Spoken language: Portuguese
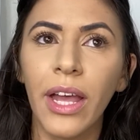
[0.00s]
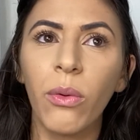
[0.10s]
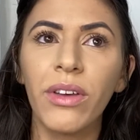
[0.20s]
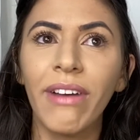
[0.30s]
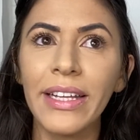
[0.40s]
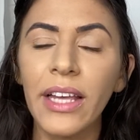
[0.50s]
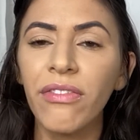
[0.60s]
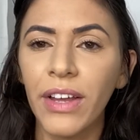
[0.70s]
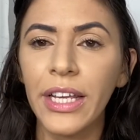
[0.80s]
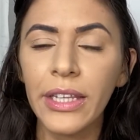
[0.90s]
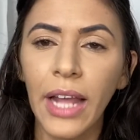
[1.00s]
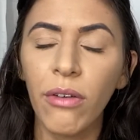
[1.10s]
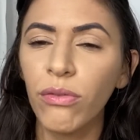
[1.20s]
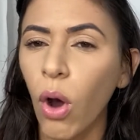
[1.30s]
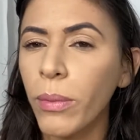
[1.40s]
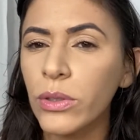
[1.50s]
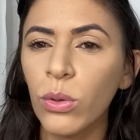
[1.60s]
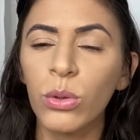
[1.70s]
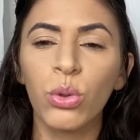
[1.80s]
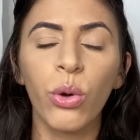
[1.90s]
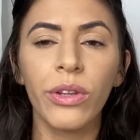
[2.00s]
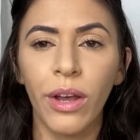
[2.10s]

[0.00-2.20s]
né, o que vai interferir na forma do contorno,